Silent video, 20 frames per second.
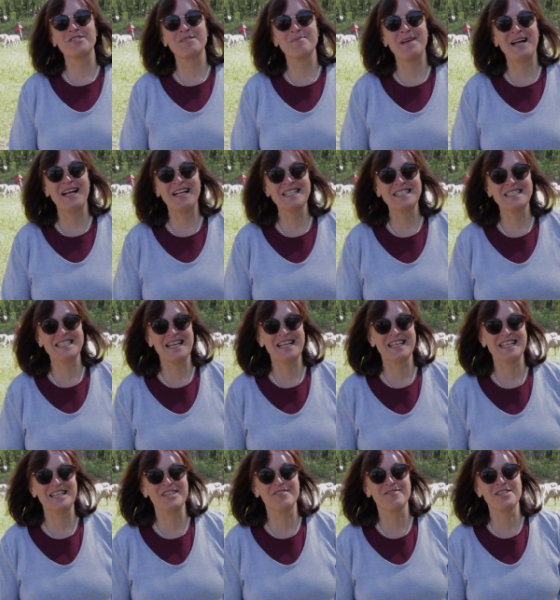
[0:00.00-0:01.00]
dem
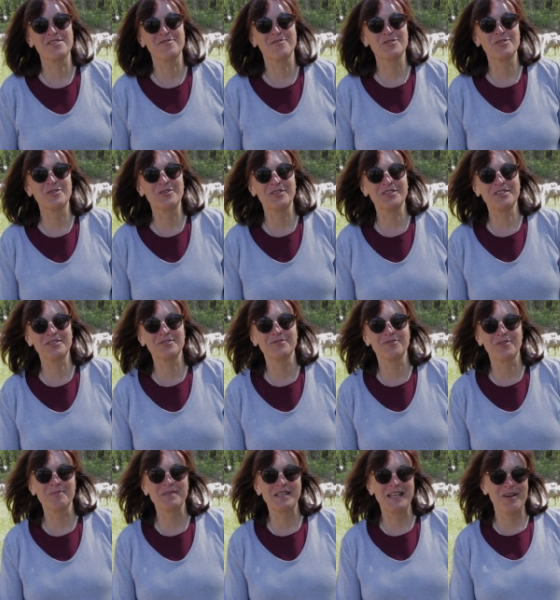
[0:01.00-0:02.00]
Alltag etwas von Gott und
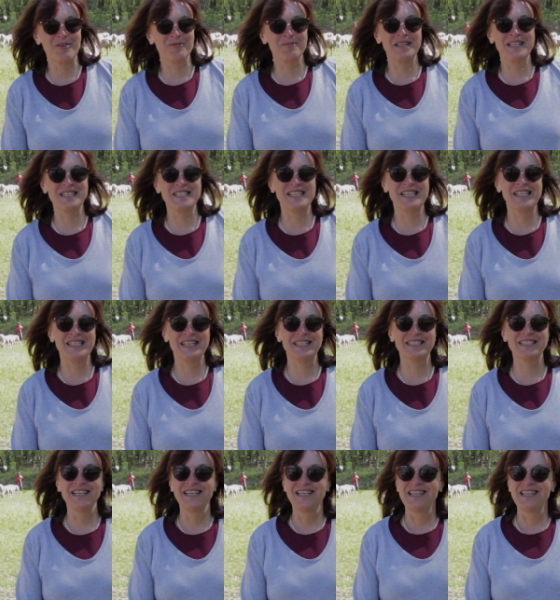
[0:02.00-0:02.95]
vom Glauben erzählt hat,